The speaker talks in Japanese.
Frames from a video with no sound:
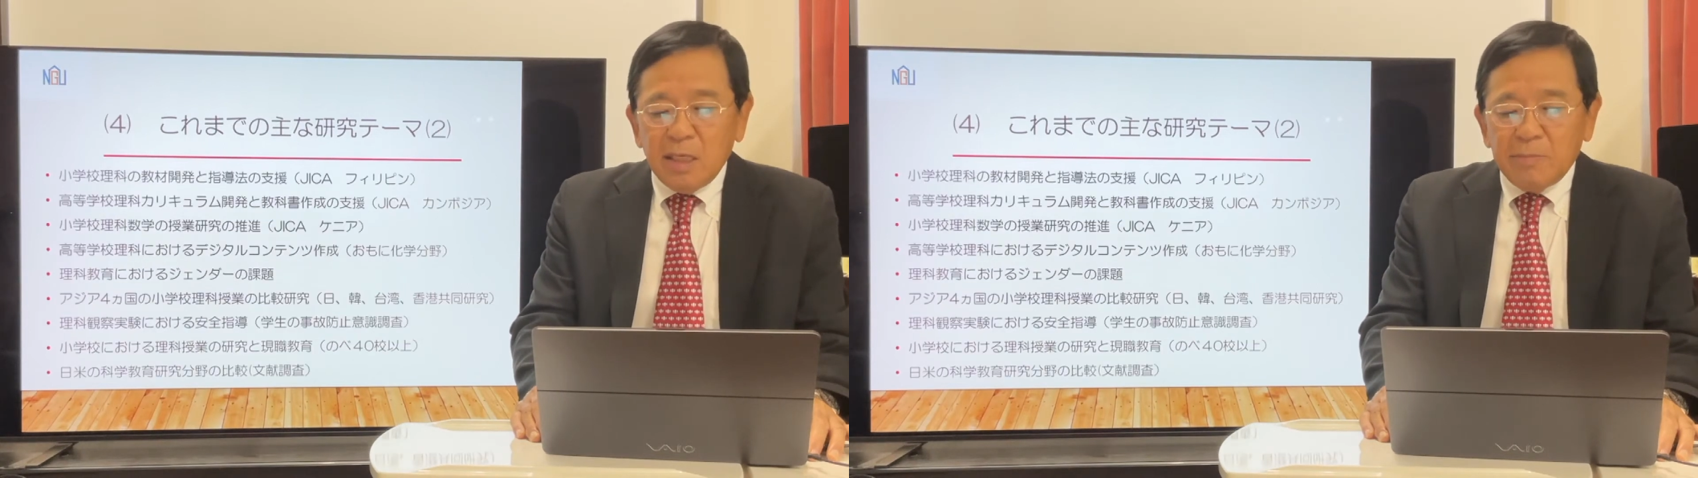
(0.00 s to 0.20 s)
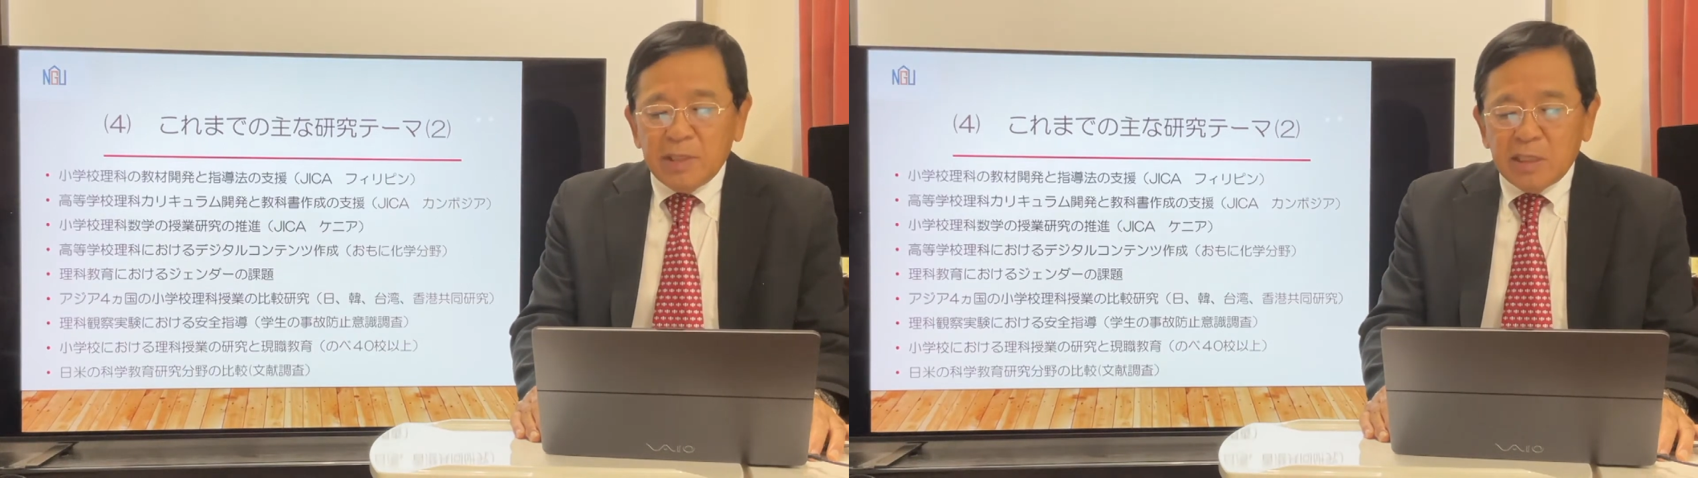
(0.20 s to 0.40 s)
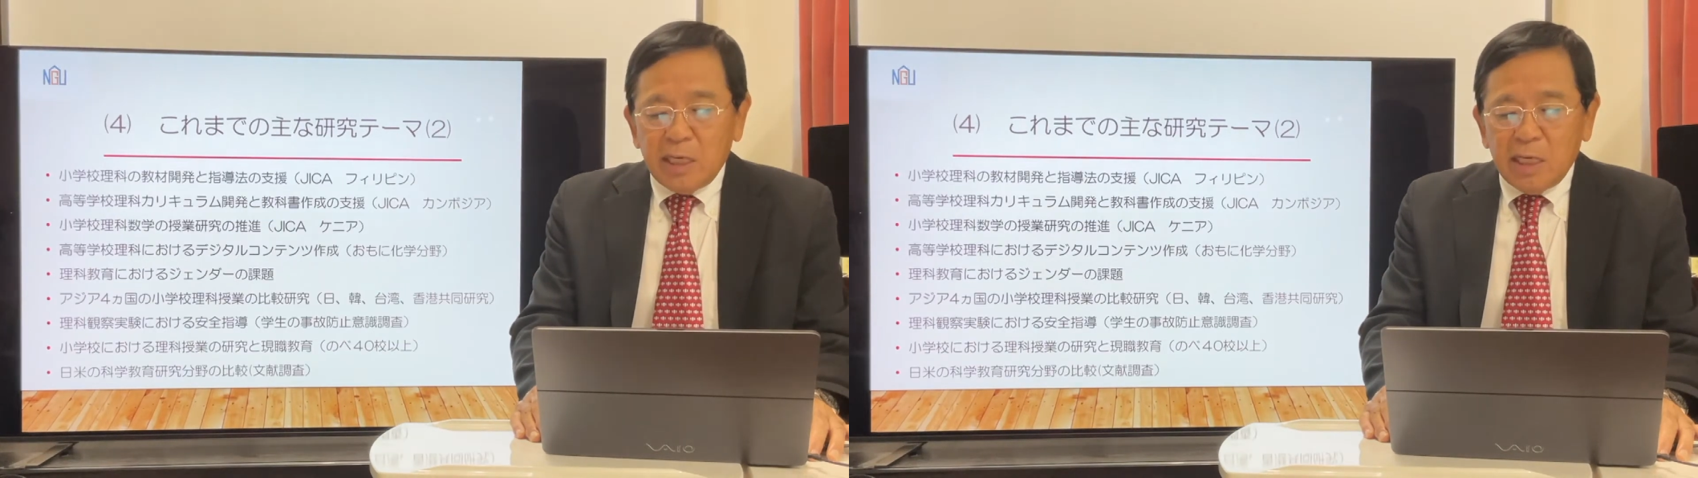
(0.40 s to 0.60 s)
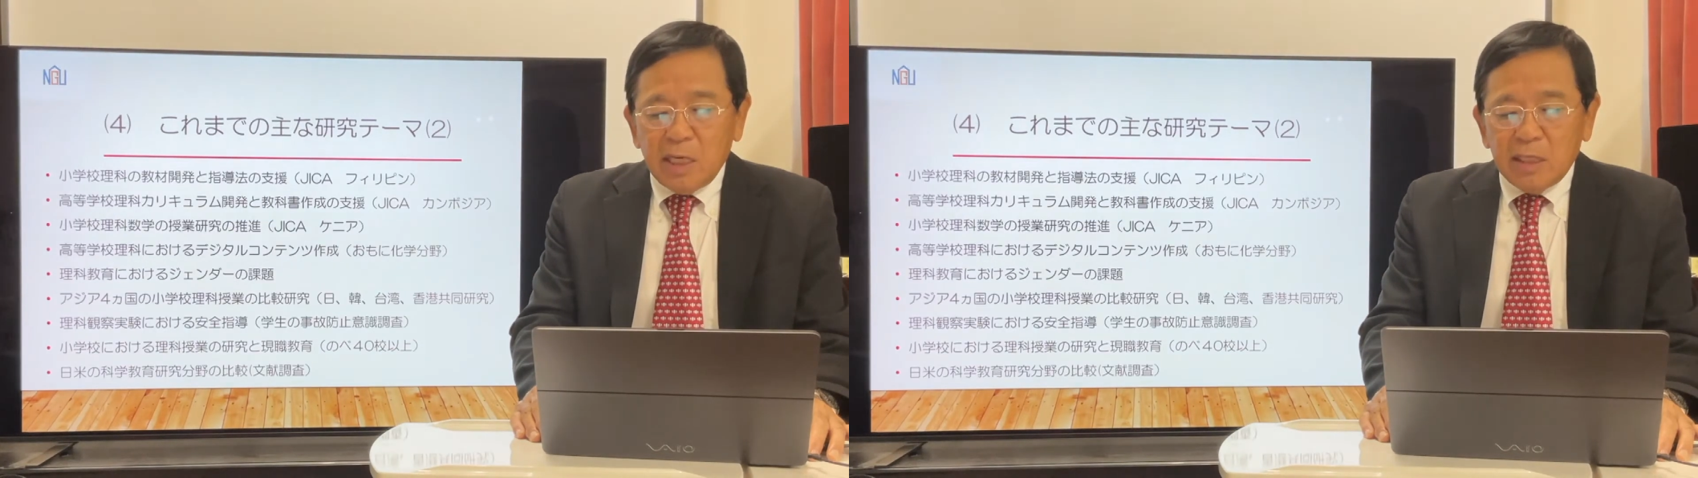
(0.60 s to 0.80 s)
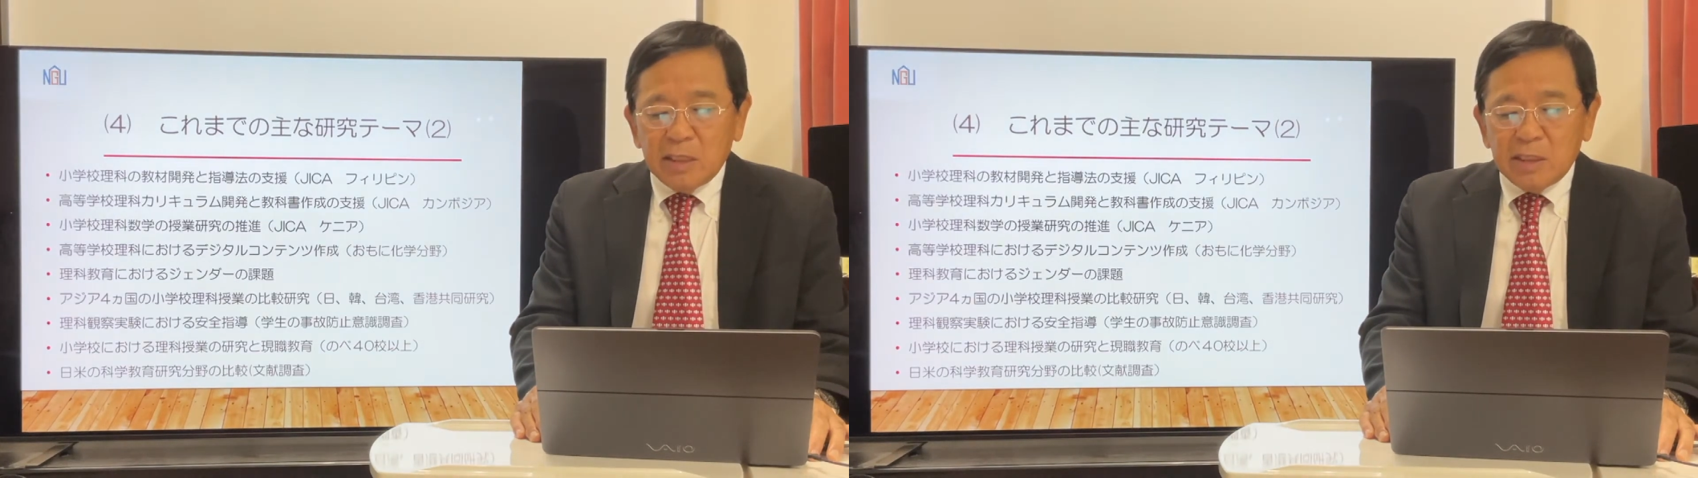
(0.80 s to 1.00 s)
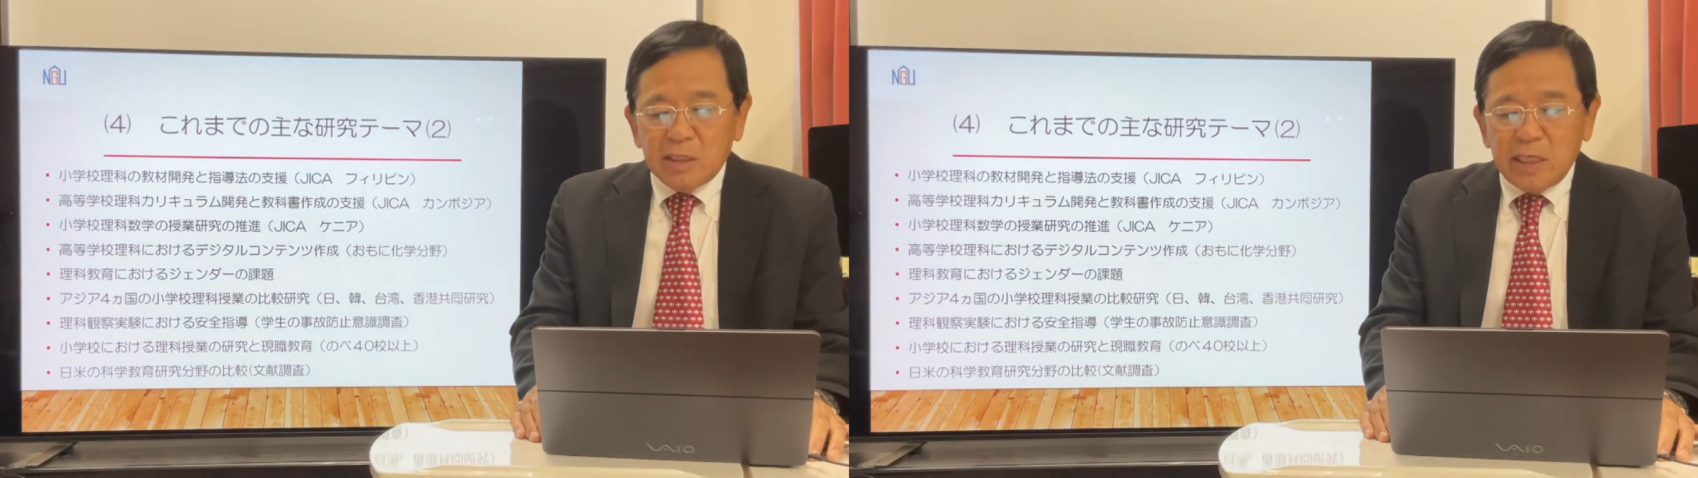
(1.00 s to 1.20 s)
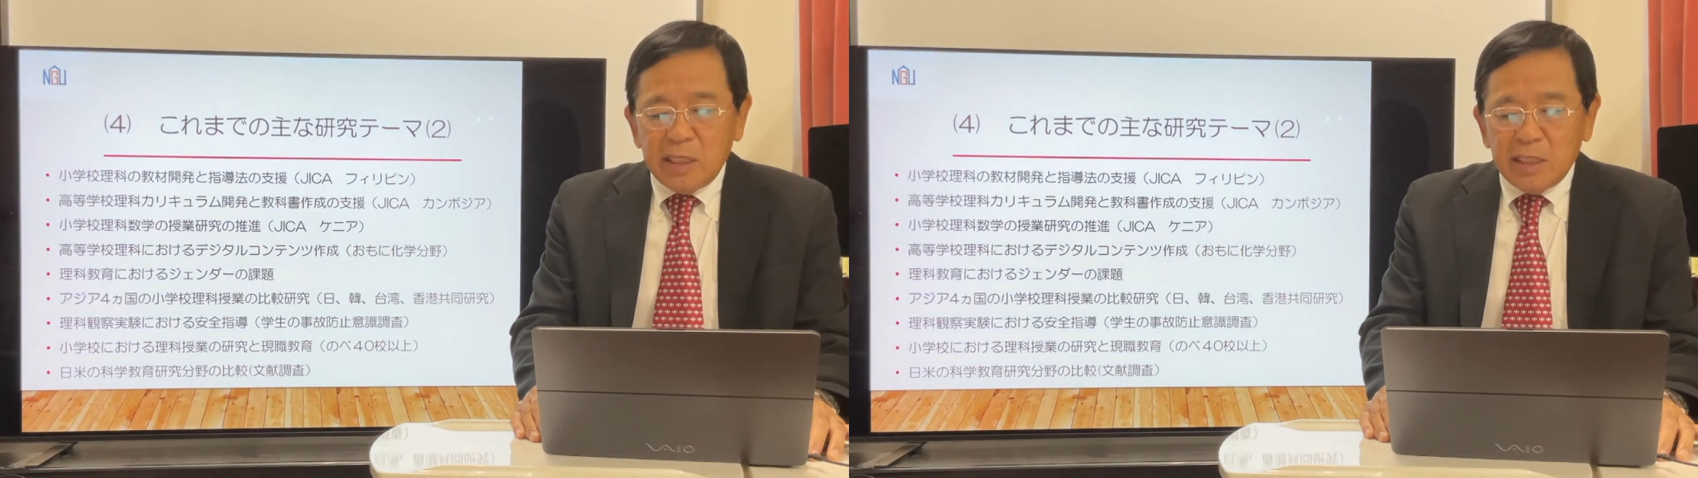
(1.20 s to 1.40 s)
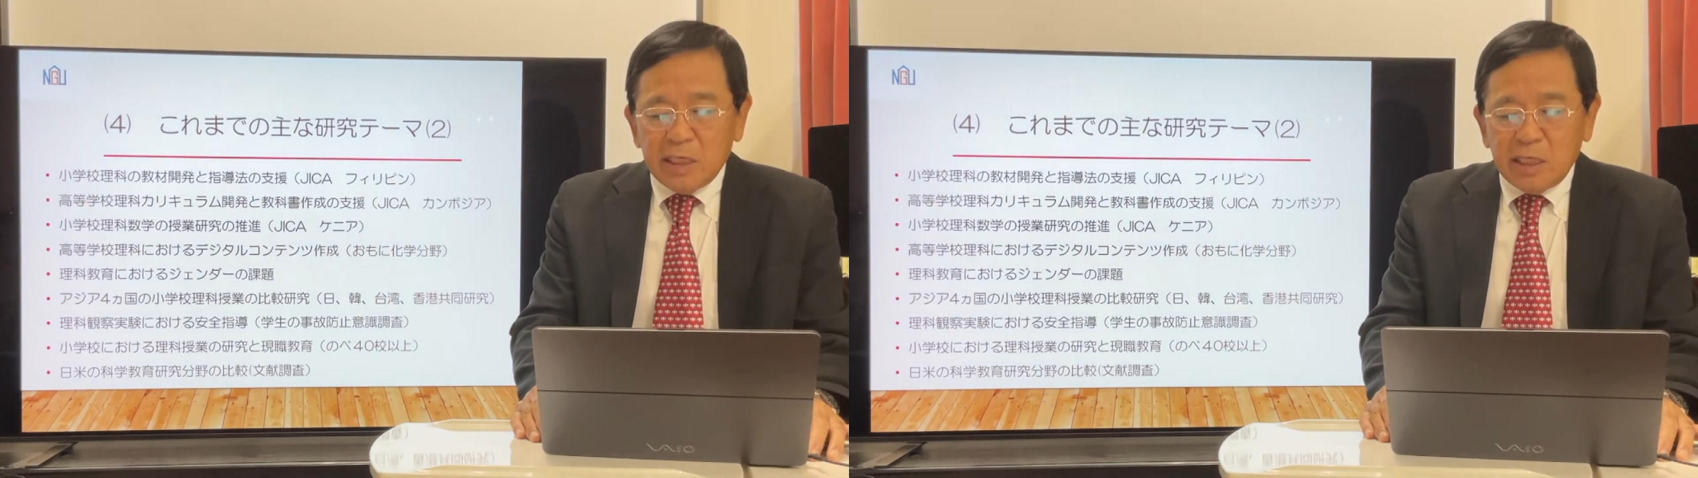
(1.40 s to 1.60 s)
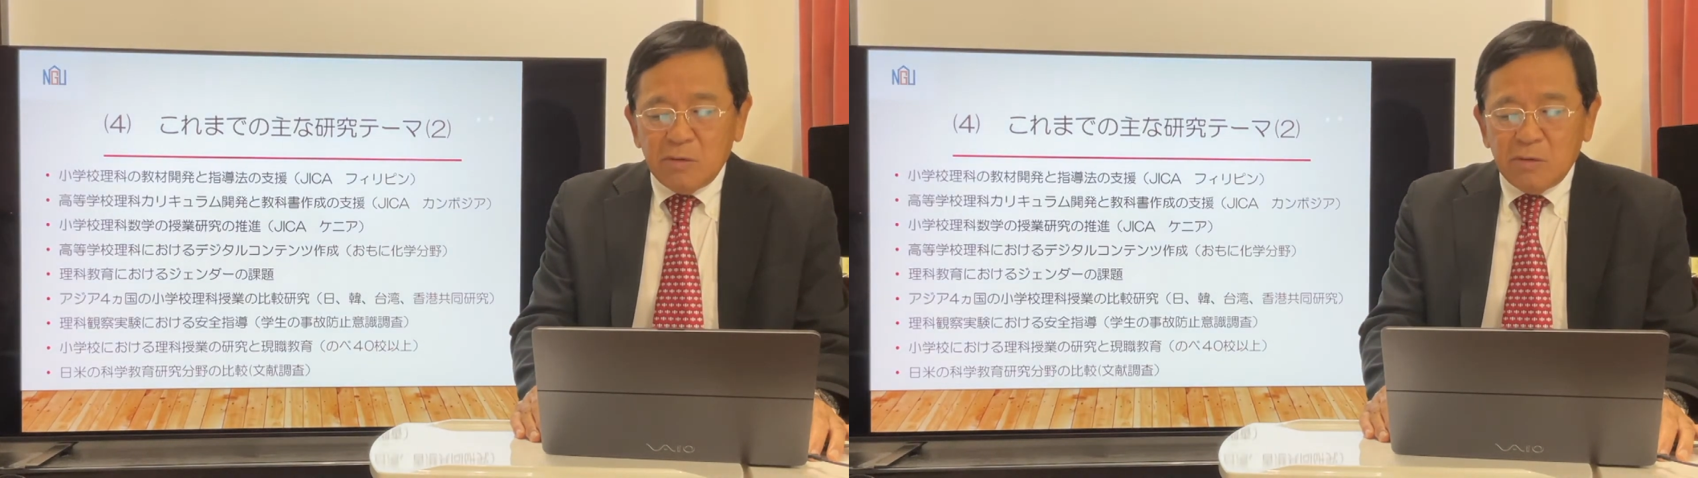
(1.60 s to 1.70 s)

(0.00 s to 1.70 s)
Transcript: また JICA